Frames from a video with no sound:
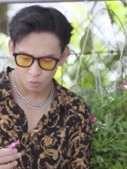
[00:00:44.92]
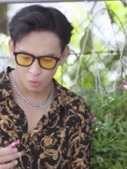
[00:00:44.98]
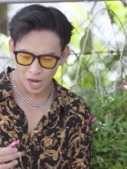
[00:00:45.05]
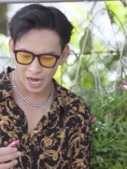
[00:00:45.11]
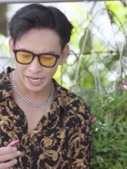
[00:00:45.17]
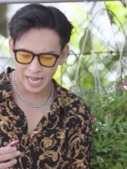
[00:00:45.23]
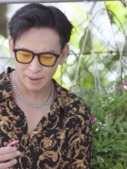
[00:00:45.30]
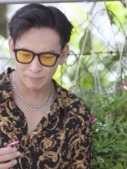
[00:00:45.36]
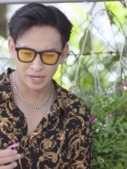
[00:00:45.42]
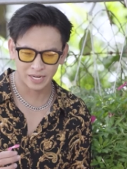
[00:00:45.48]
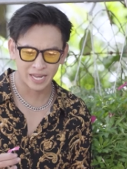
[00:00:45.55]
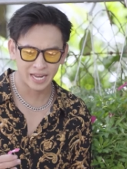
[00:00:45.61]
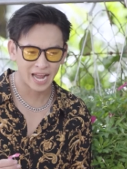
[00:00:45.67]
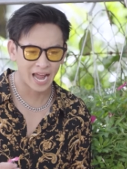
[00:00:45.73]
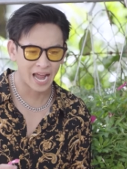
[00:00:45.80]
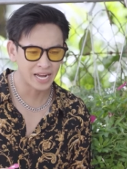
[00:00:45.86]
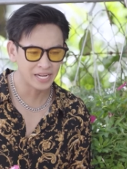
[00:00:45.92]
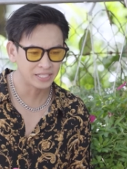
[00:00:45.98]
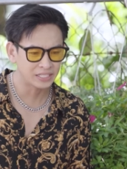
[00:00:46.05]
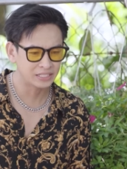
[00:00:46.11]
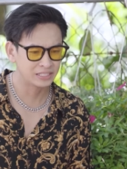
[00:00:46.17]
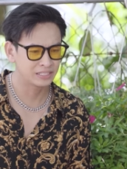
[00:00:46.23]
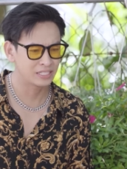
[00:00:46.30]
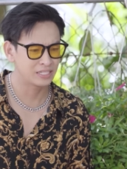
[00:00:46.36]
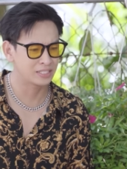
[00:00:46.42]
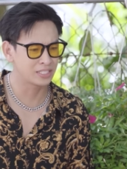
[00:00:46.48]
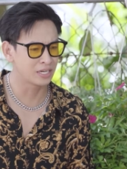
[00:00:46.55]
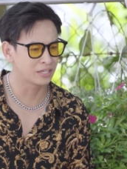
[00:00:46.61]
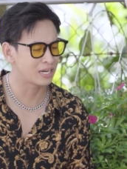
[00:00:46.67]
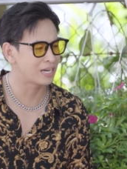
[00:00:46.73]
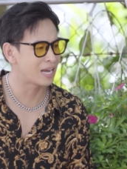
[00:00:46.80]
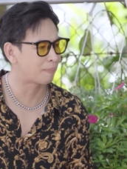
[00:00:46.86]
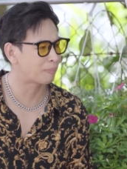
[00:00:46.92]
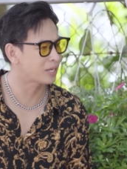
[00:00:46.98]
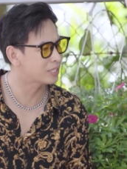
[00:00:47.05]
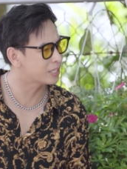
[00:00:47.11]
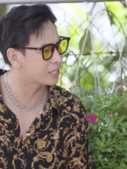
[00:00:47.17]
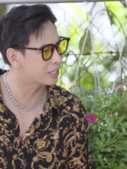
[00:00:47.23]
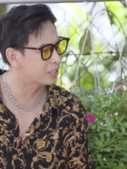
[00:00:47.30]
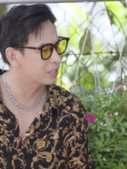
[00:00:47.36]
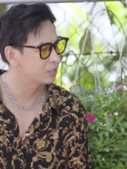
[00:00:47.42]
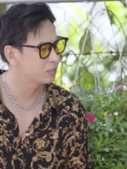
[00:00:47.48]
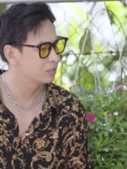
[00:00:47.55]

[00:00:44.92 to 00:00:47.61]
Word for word: hoa đẹp là để hái chứ chân để làm cái gì